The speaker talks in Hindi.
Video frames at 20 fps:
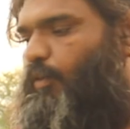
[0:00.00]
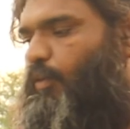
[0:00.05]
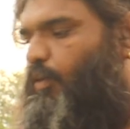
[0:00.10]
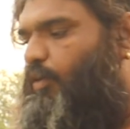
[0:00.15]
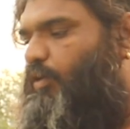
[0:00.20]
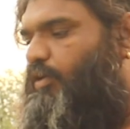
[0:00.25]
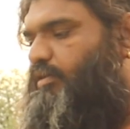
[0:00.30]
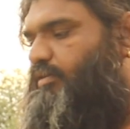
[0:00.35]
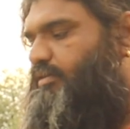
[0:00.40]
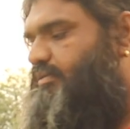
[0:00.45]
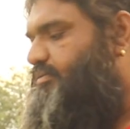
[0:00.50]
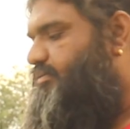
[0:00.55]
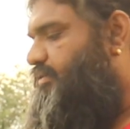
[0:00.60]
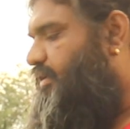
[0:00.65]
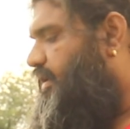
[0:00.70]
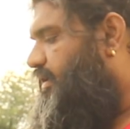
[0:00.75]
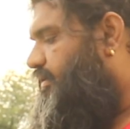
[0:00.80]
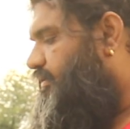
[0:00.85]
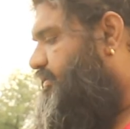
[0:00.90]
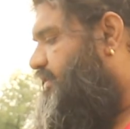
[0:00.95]
और
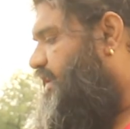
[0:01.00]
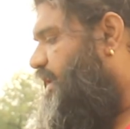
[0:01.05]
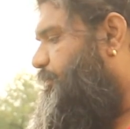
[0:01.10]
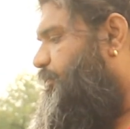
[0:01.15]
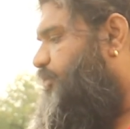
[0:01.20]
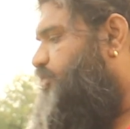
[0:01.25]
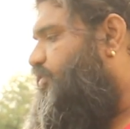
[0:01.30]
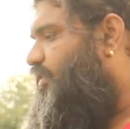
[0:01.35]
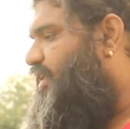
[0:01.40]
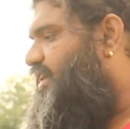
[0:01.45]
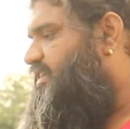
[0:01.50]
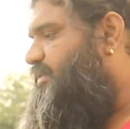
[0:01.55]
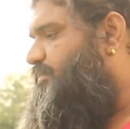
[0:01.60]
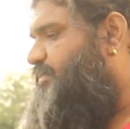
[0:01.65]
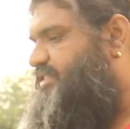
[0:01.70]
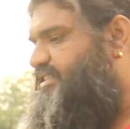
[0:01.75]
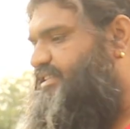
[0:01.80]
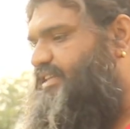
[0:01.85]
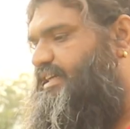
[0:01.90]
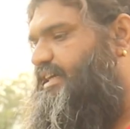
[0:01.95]
खरपतवार से
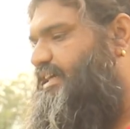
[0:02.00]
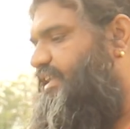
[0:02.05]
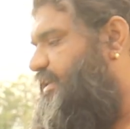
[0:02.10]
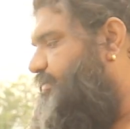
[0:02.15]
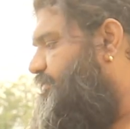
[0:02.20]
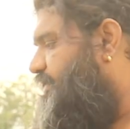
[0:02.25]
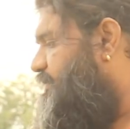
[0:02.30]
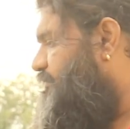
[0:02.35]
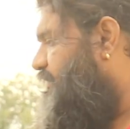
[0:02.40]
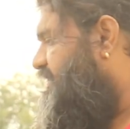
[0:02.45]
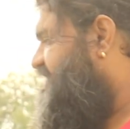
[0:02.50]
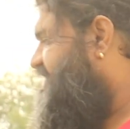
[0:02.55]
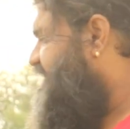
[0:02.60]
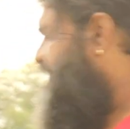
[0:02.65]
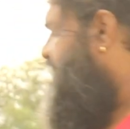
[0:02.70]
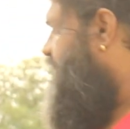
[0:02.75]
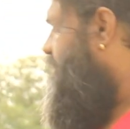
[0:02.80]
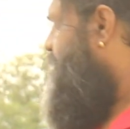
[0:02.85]
बचने के लिए मैंने मल्चिंग